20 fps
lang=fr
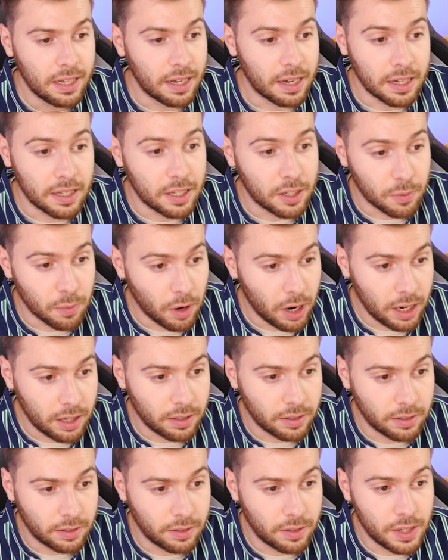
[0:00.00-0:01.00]
Et
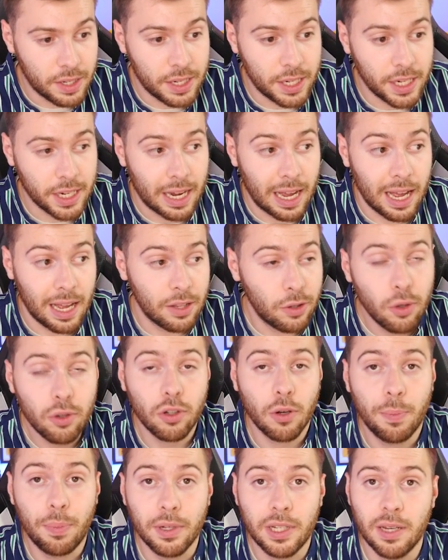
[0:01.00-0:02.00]
dites-moi euh, s'il y a
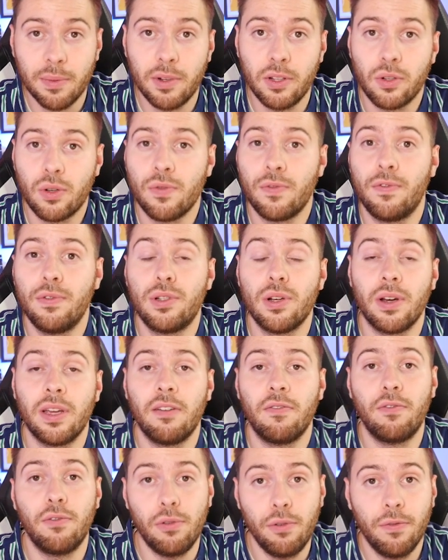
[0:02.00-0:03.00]
d'autres Pokémon que vous
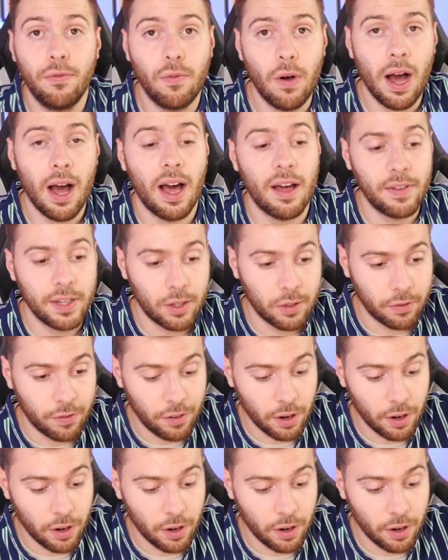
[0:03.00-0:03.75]
auriez voulu voir avec une